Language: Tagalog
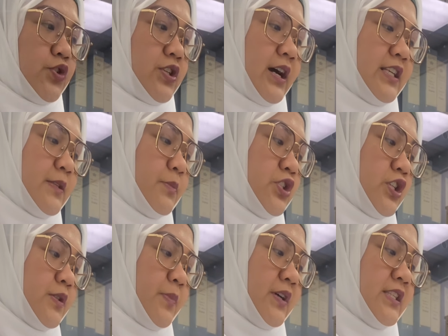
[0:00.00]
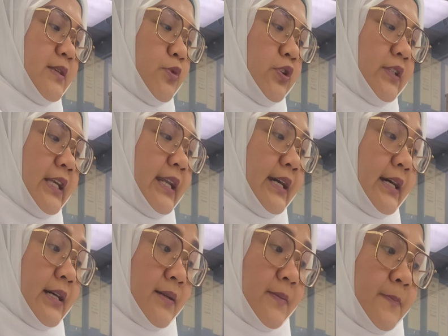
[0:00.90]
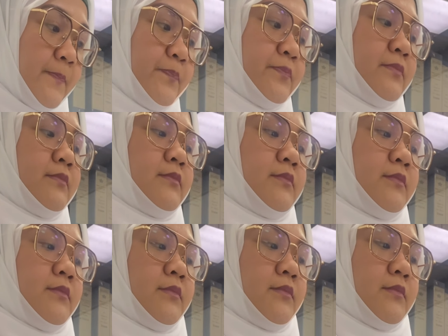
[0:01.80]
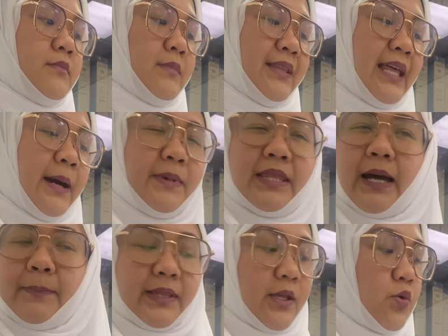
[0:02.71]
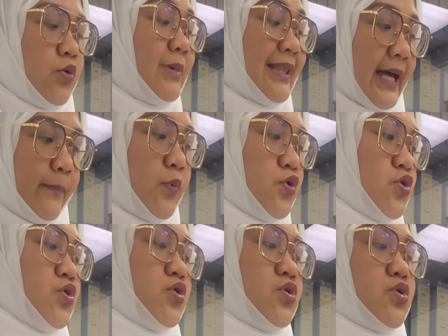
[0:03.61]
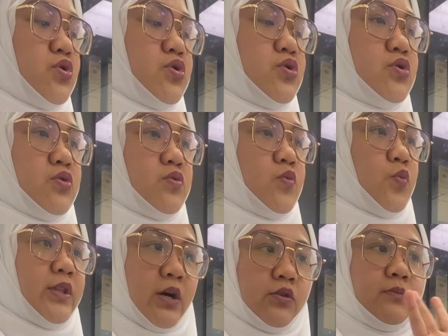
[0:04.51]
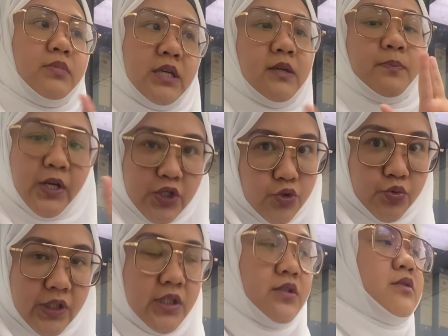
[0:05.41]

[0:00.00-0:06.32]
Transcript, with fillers: siya as much as possible talagang madami dapat akong matapos without being pressured.